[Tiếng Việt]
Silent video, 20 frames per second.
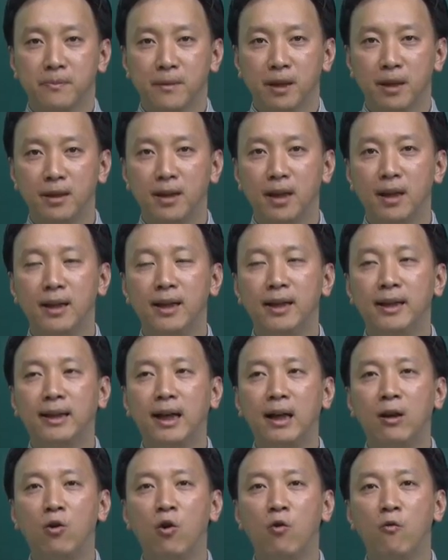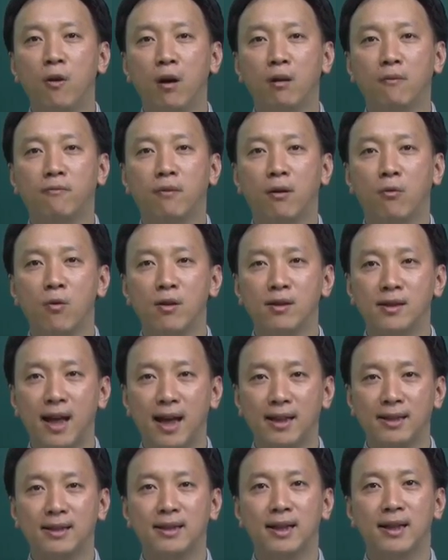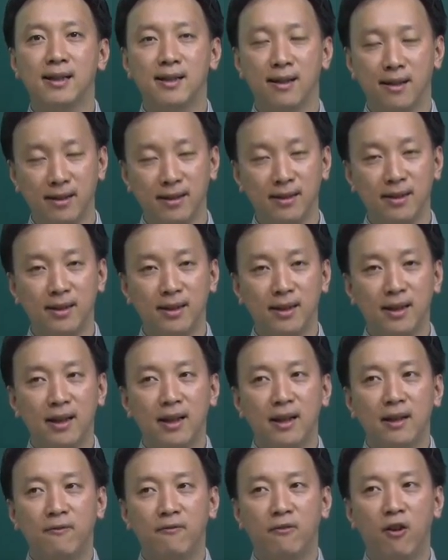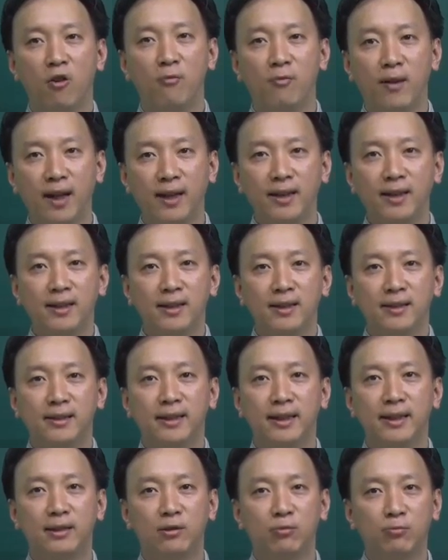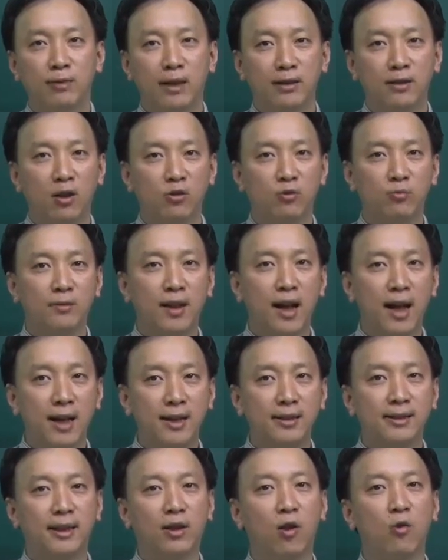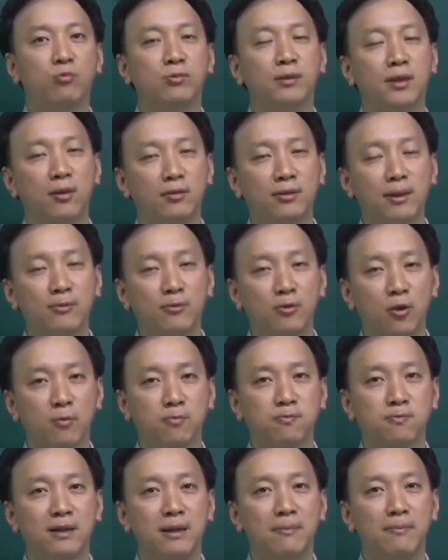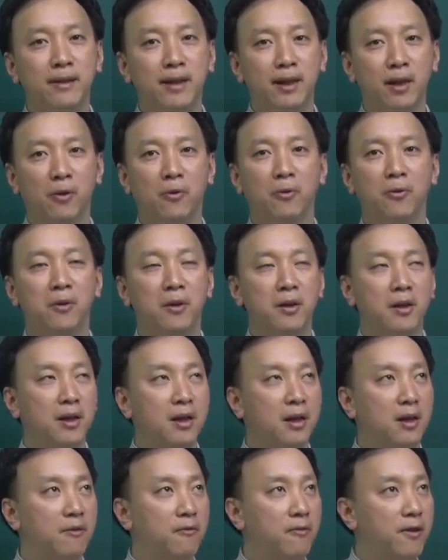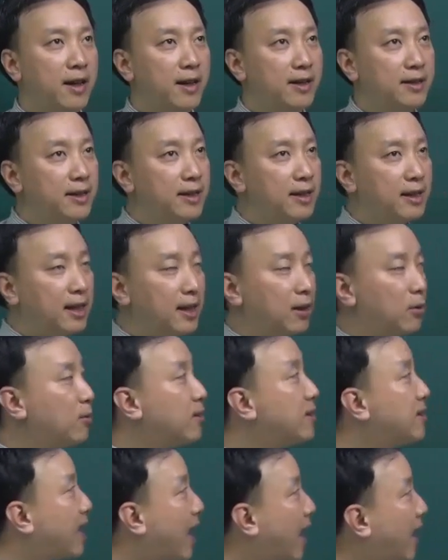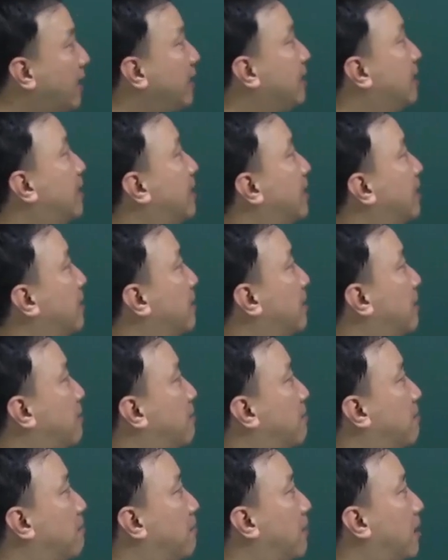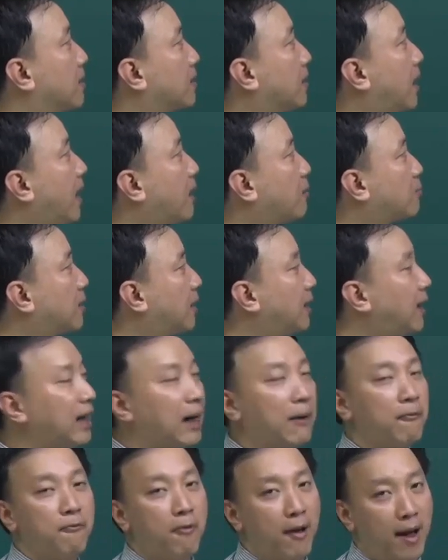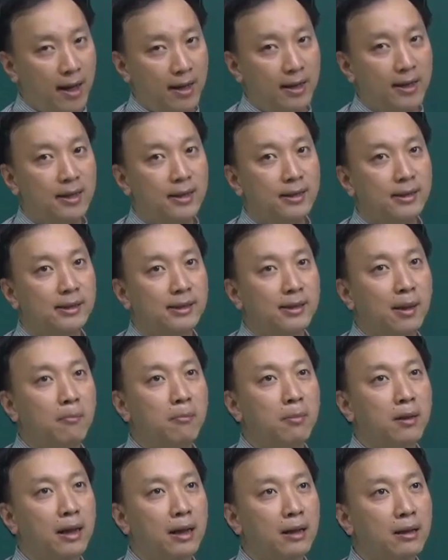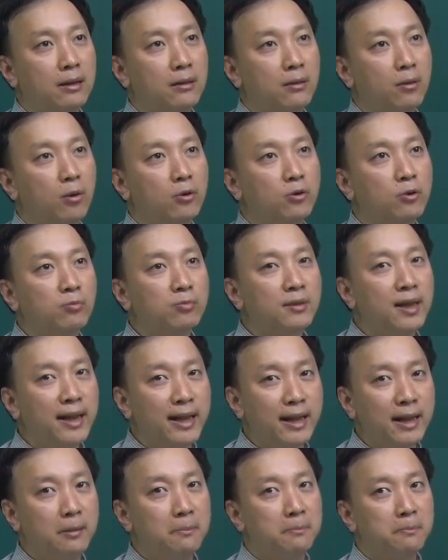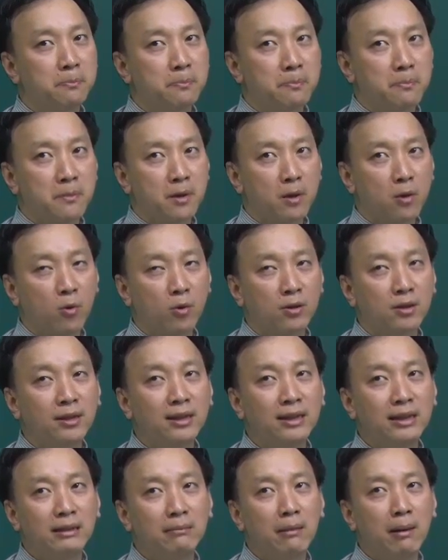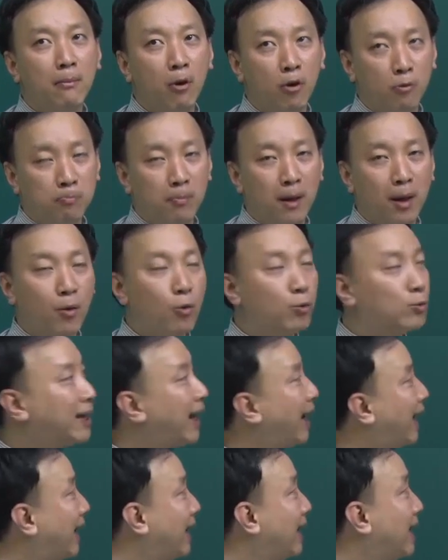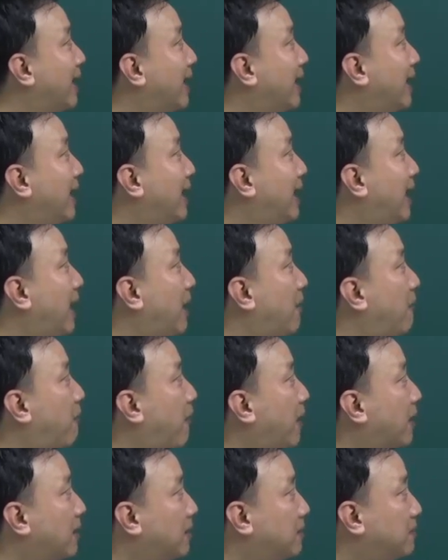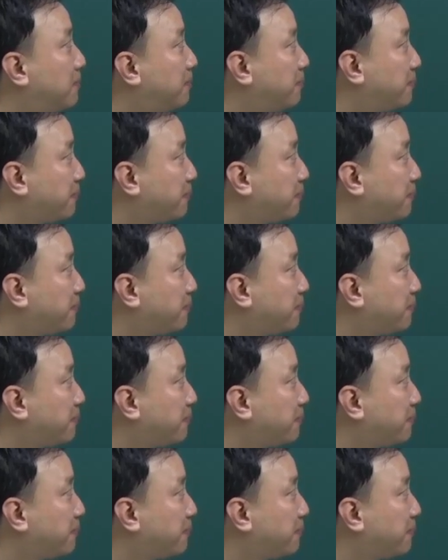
địa lý các khu vực và quốc gia trên thế giới. Và hôm nay thì chúng thầy trò chúng ta sẽ cùng nhau tiếp tục tìm hiểu về những cái lỗi sai mà học sinh hay gặp phải trong nội dung thi của chương trình thứ 11 mà cụ thể là phần